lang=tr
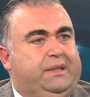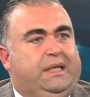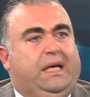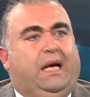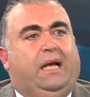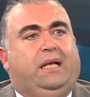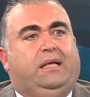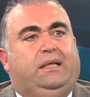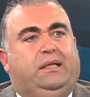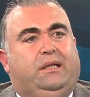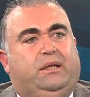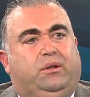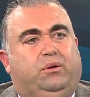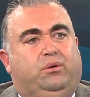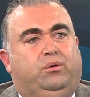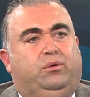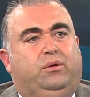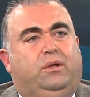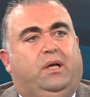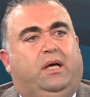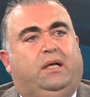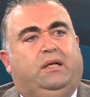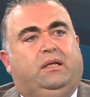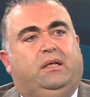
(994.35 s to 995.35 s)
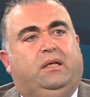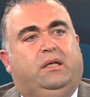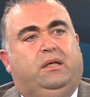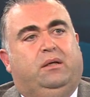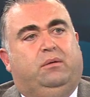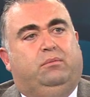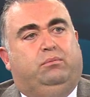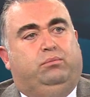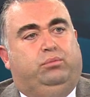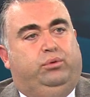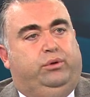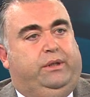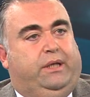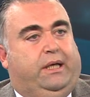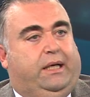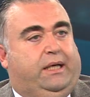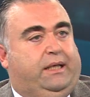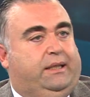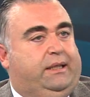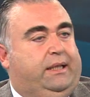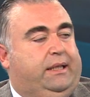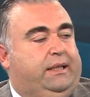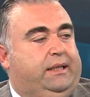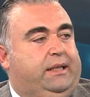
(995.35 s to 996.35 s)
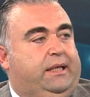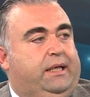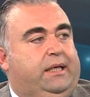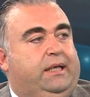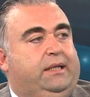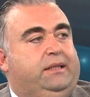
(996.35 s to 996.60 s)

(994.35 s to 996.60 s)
Geldiği günden bugüne kadar.